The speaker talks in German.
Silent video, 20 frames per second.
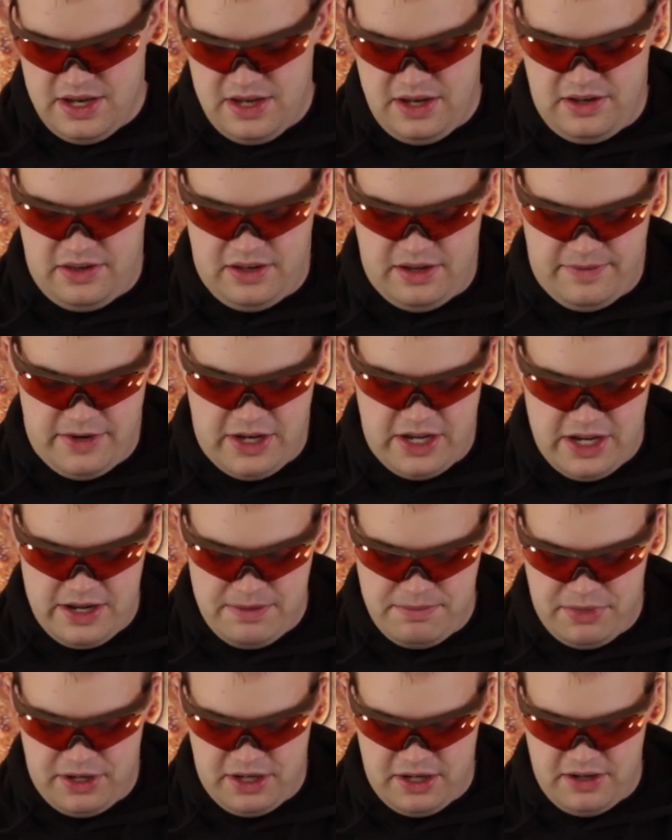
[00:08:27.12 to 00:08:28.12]
ich sag mal,
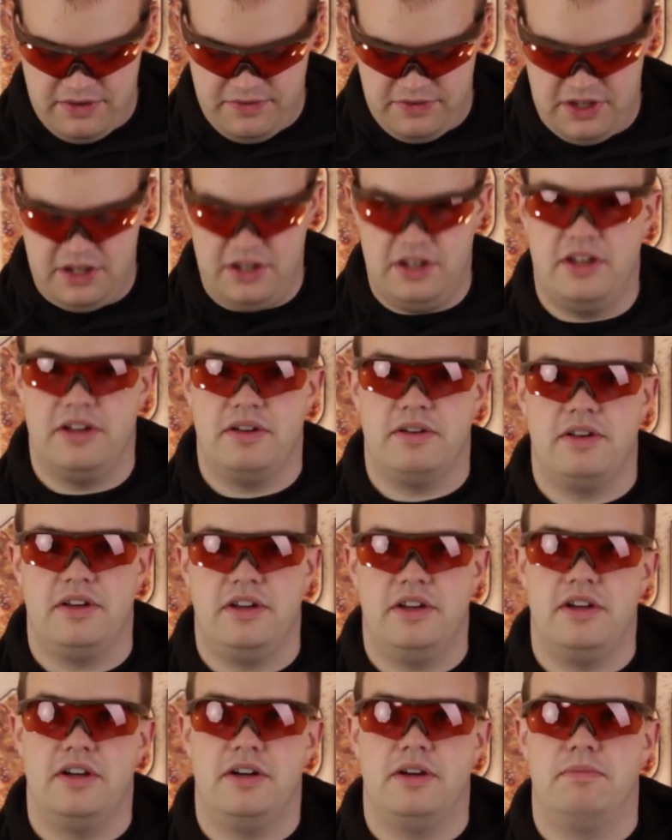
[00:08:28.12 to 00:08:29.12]
hellen wie die
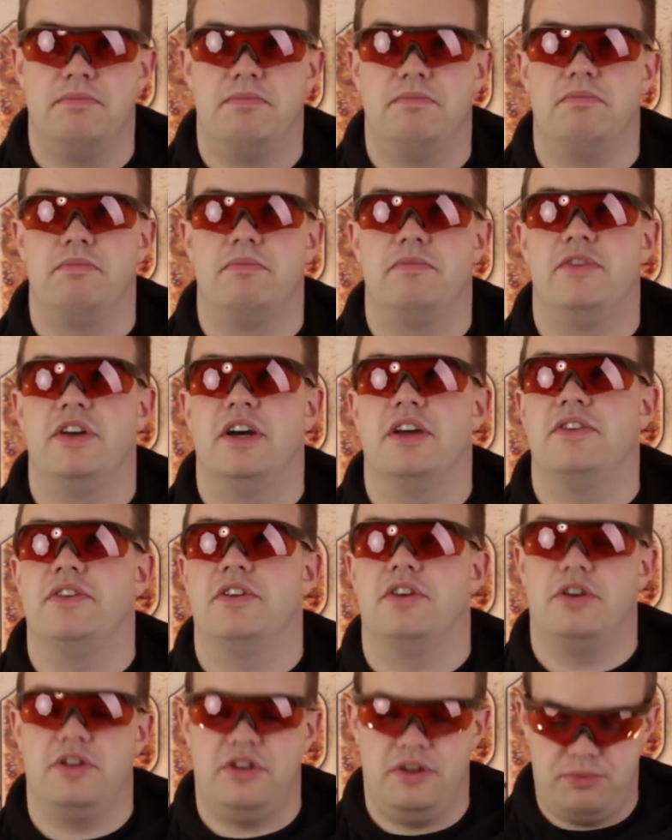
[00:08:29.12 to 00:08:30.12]
hier, ähm, wie heißt
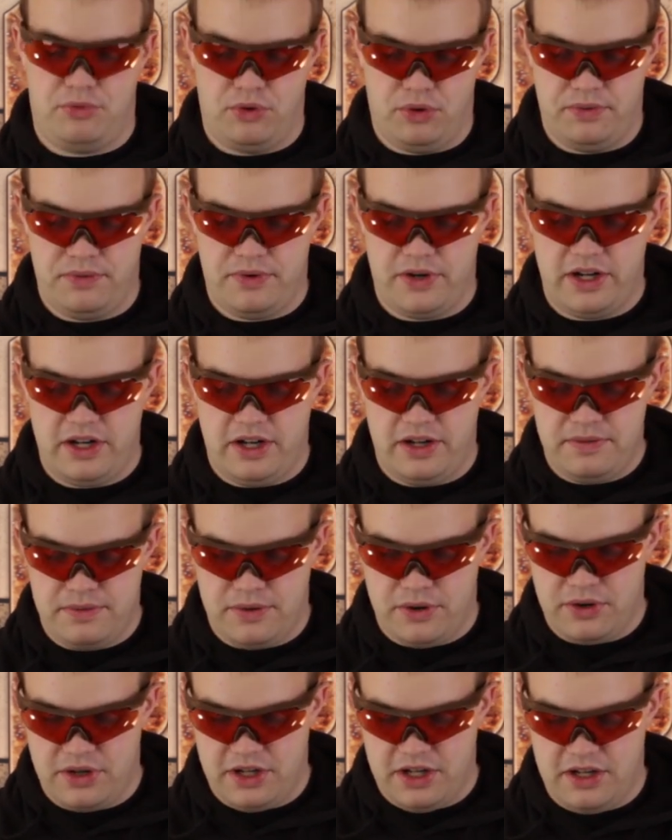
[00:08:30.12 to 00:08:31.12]
denn noch, die Profile
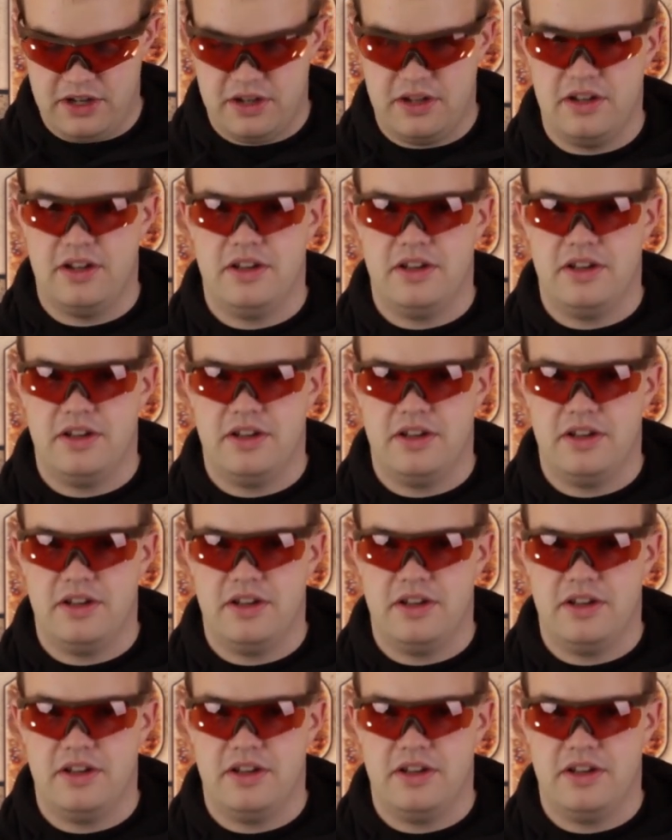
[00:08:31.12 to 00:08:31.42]
NVG